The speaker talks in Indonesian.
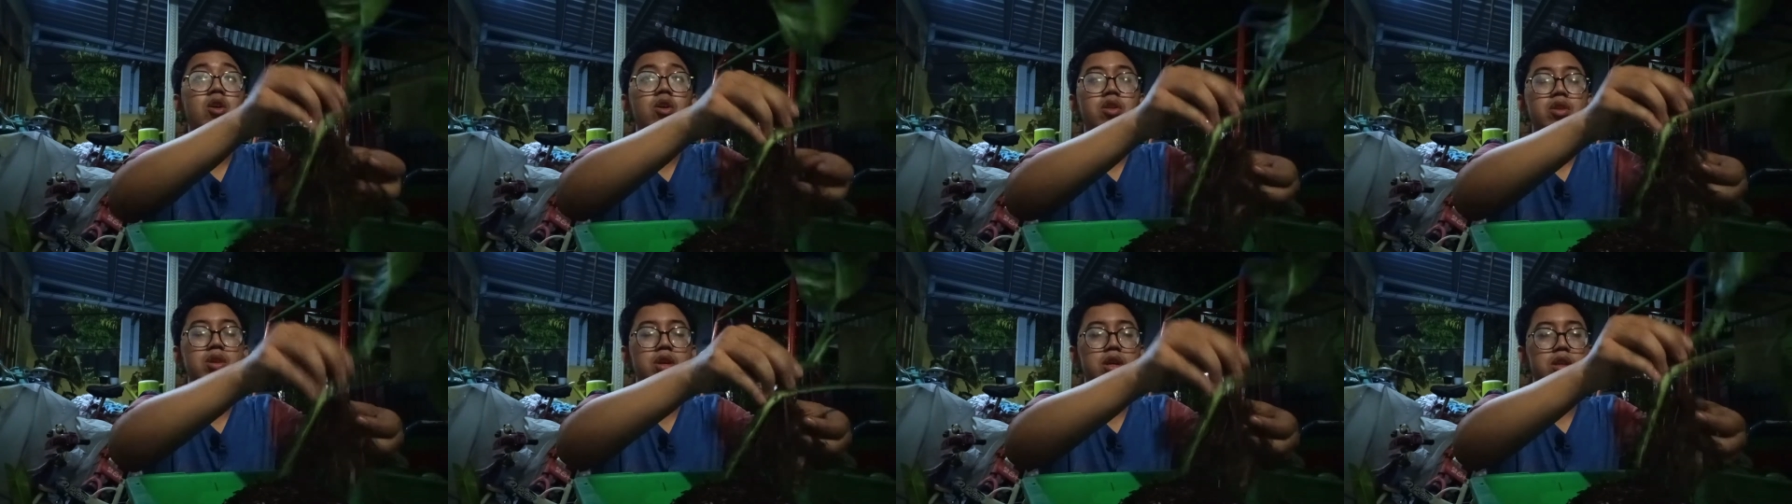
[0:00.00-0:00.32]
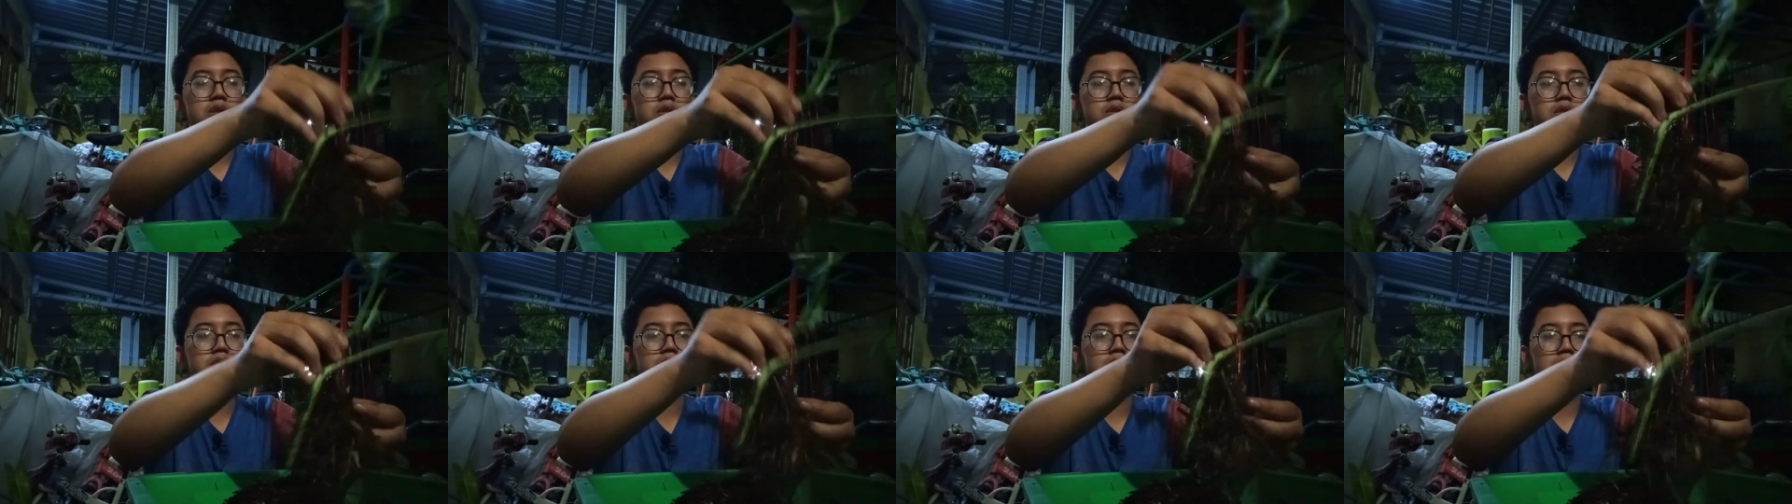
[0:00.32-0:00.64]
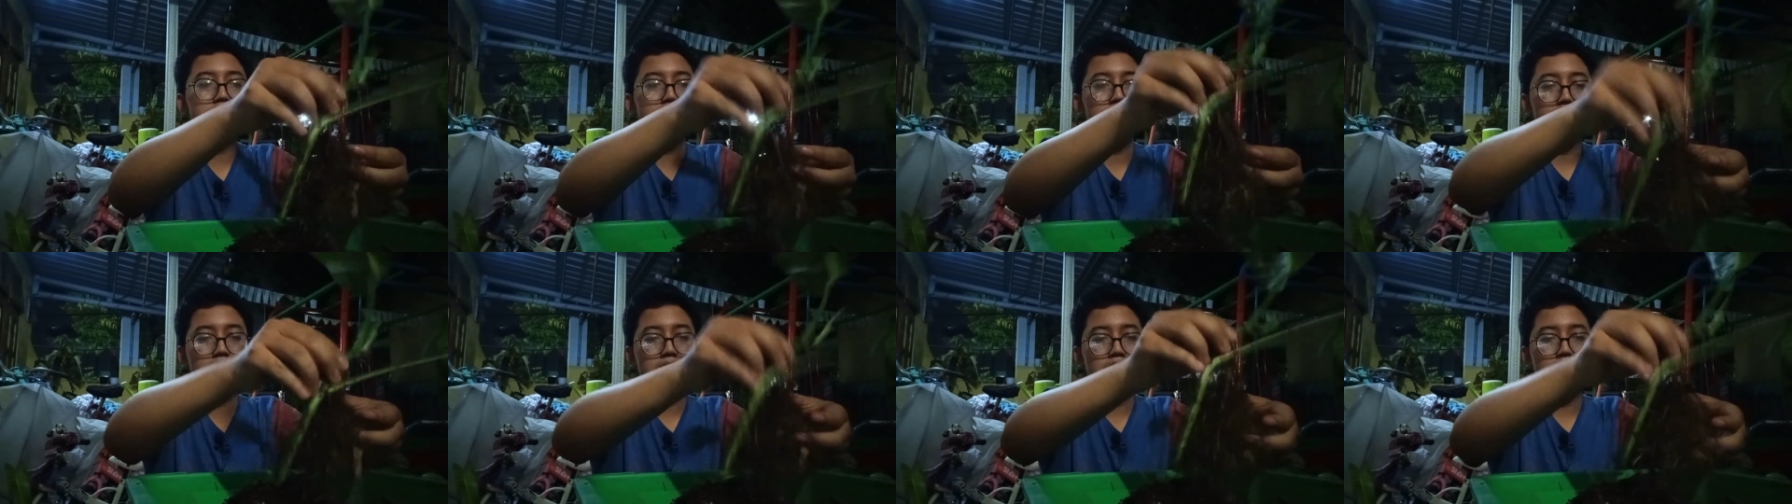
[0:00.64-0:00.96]
kok gitu
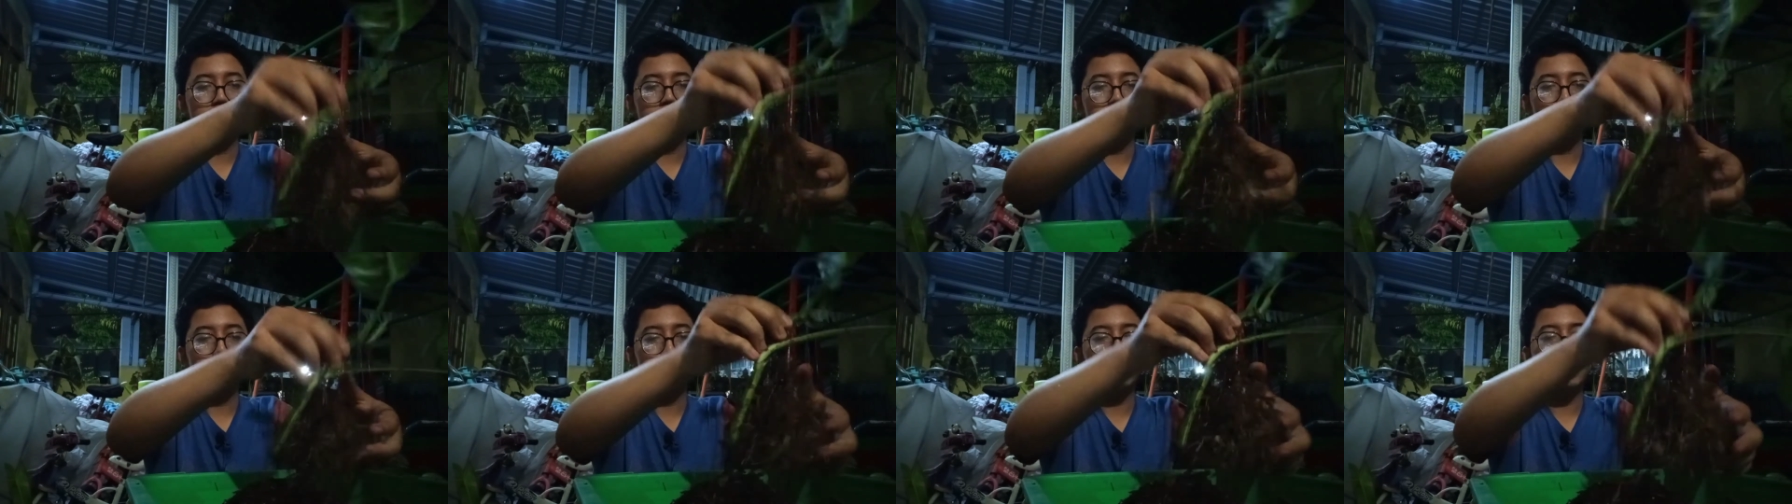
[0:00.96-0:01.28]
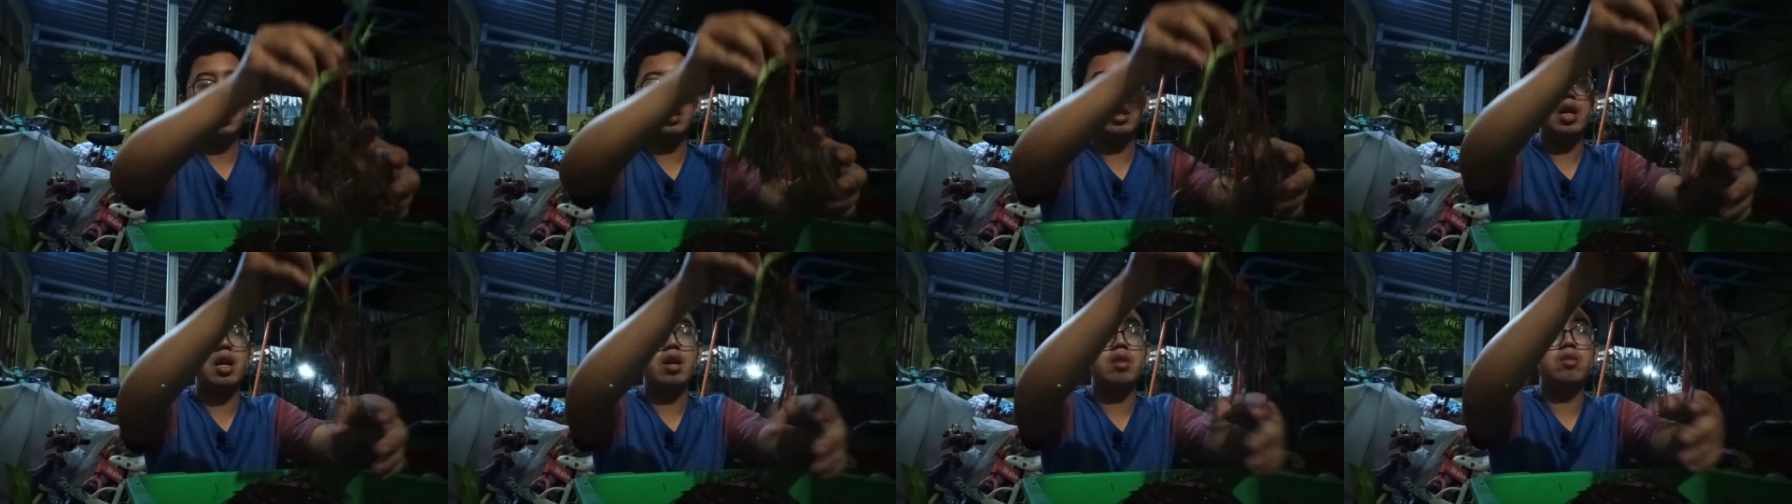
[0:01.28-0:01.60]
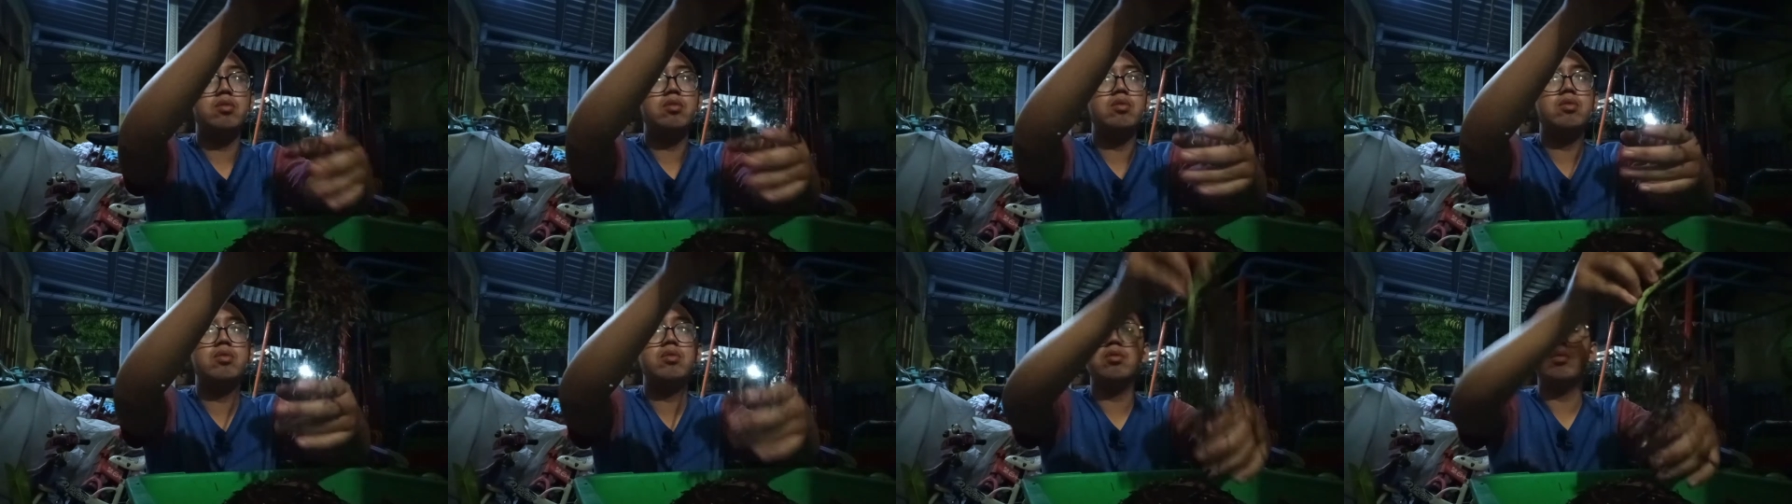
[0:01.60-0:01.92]
jadi
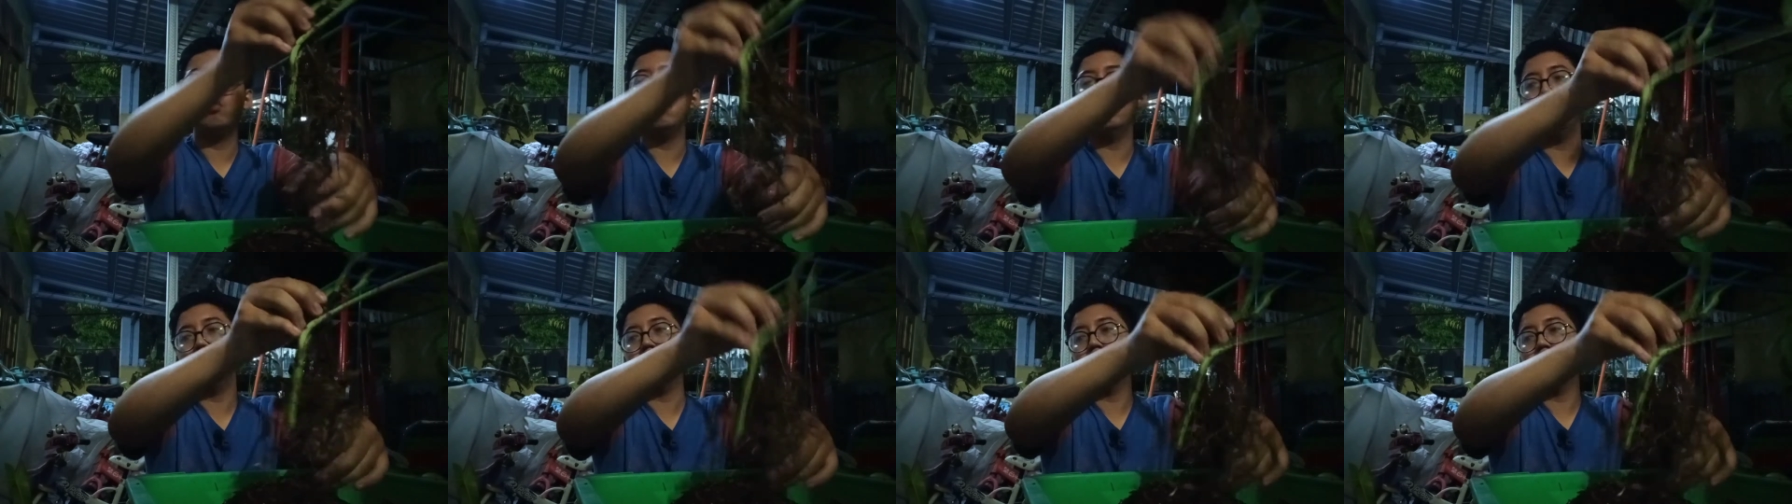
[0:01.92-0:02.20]
aku